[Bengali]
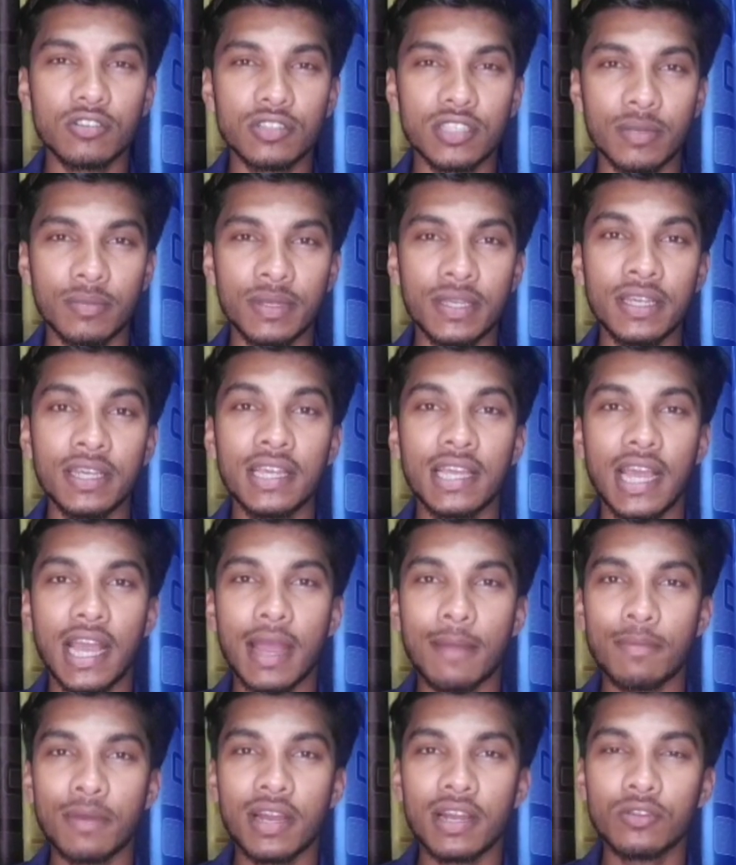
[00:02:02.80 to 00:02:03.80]
যখন যাবে
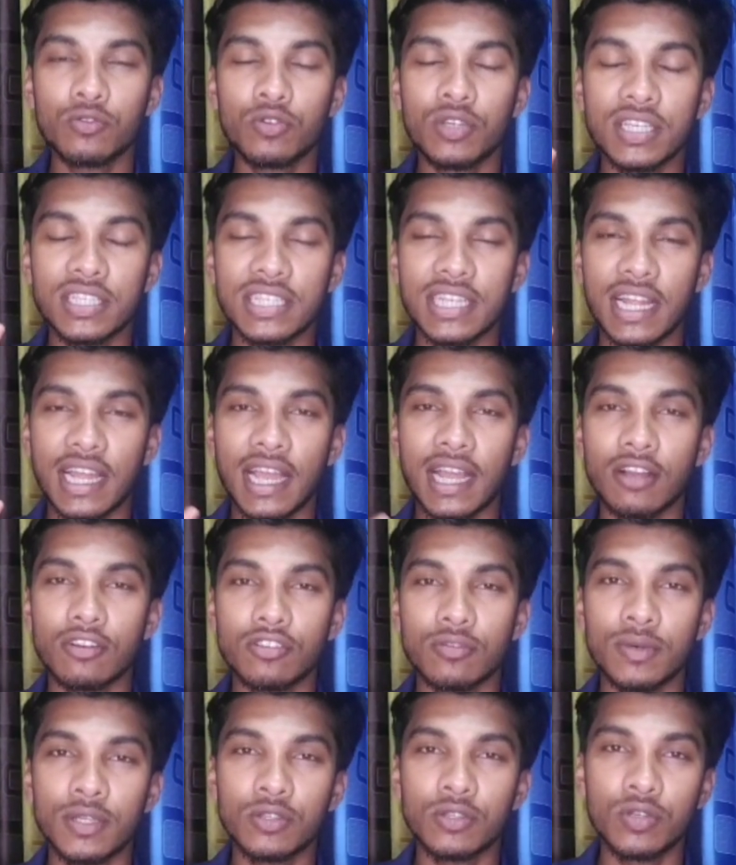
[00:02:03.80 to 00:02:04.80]
আপনারা দুই
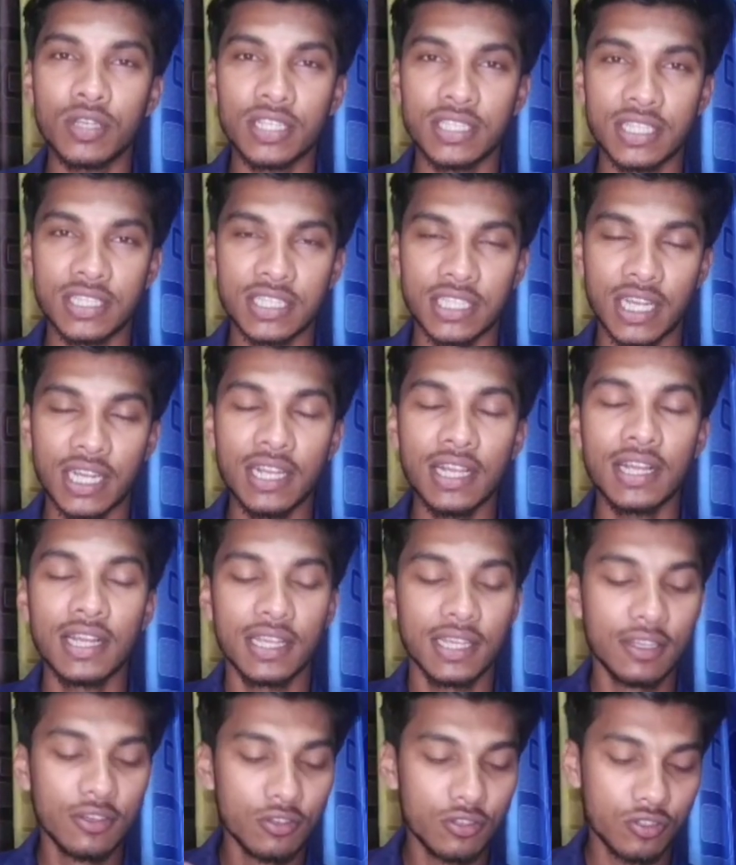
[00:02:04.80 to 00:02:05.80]
অথবা দুই সাল
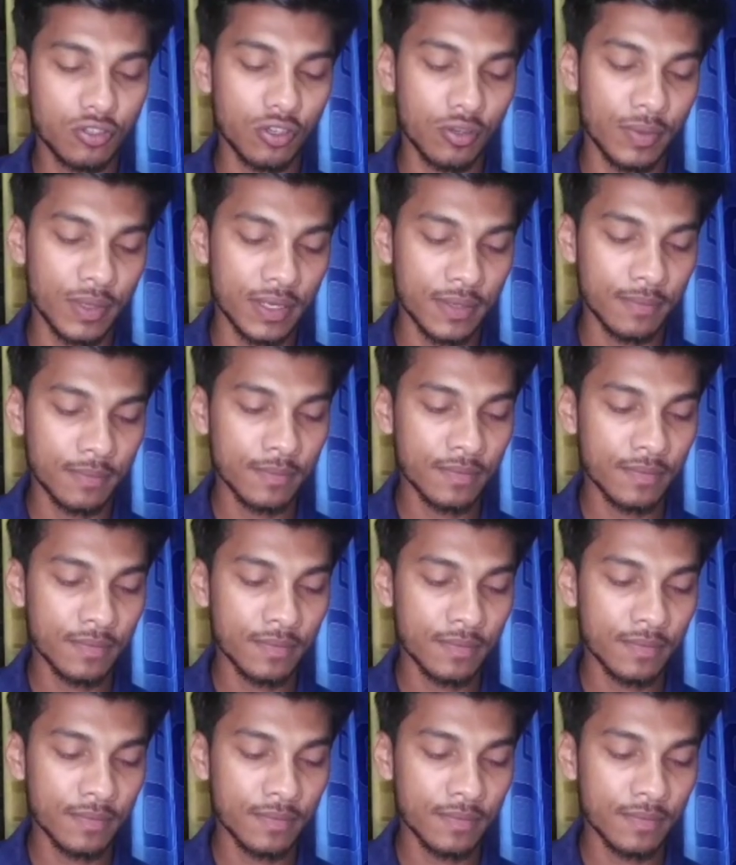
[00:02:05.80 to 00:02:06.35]
ইউজ করবেন